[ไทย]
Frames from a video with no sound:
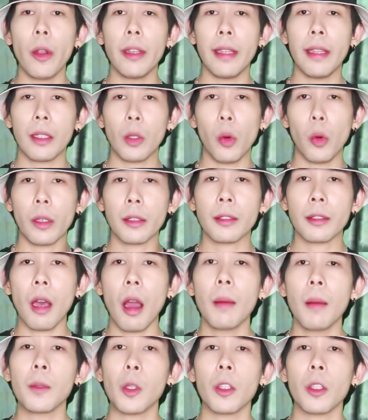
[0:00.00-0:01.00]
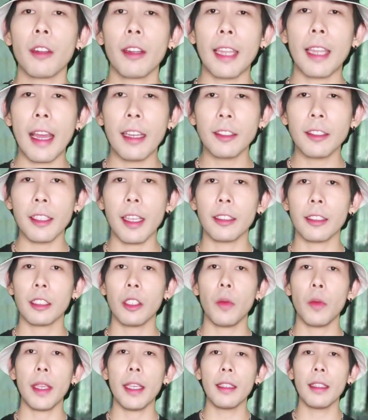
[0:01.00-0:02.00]
คนเนี่ยถูกซ้อมจนกระทั่งเสีย
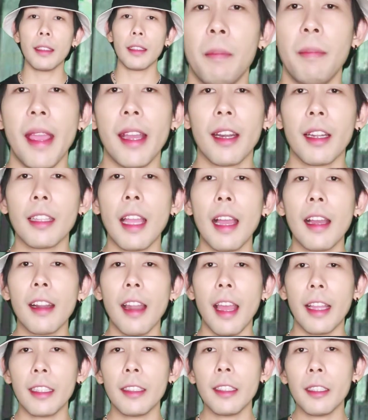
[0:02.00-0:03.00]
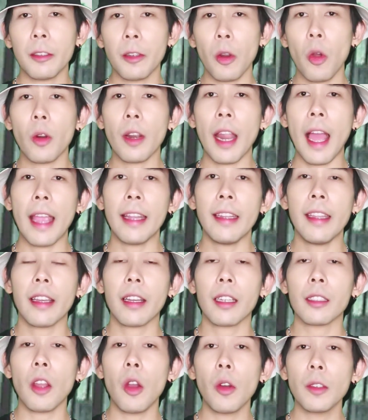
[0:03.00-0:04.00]
ชีวิต แม้กระทั่งใครที่ติดโรคร้าย
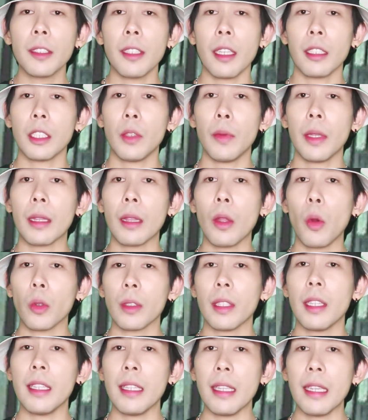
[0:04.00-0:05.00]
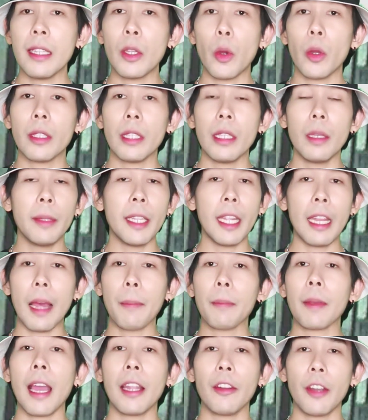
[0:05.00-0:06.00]
เนี่ย ก็ต้องเสียชีวิตลงที่นี่โดยที่ไม่ได้
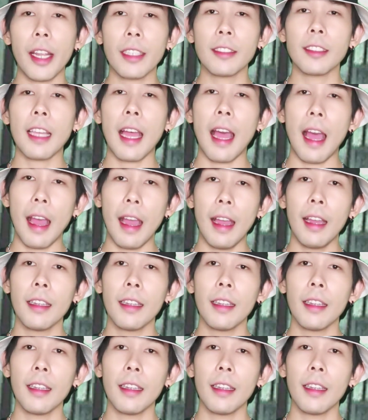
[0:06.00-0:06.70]
รับการรักษา